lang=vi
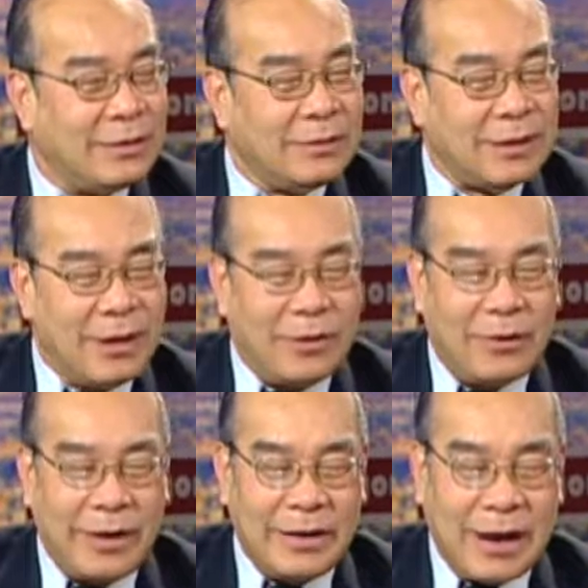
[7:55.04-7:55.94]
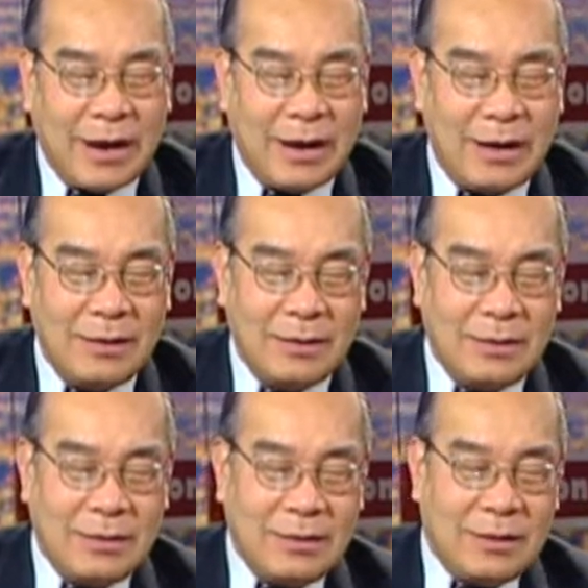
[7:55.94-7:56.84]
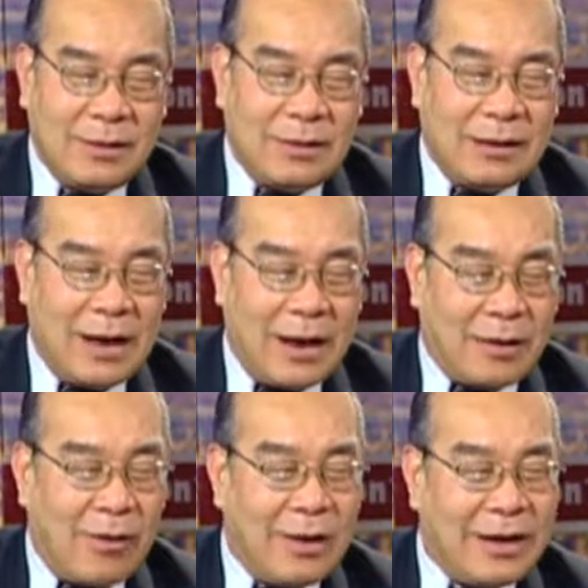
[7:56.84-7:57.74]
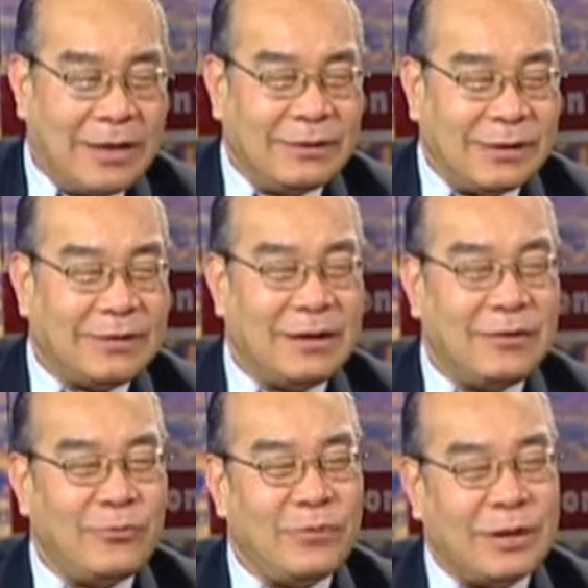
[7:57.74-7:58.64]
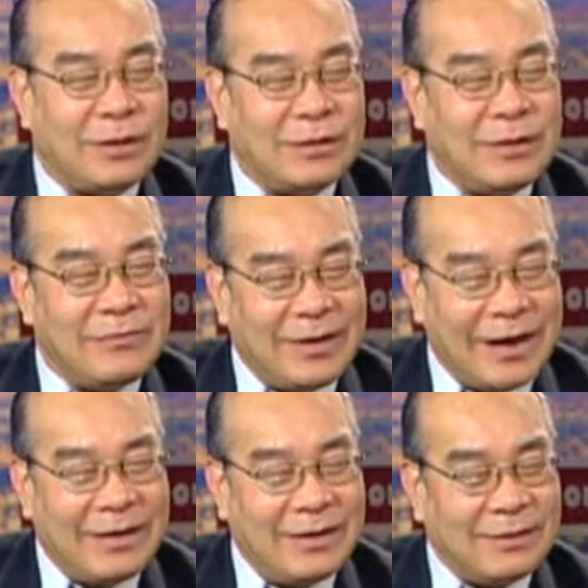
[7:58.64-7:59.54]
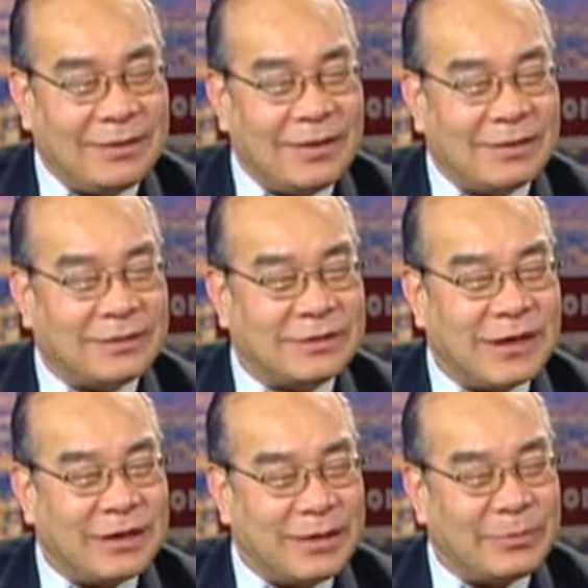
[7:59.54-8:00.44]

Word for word: Thì họ nói rằng á là có cái hiện tượng chân dung quyền lực như vậy đó tức là sự tranh chấp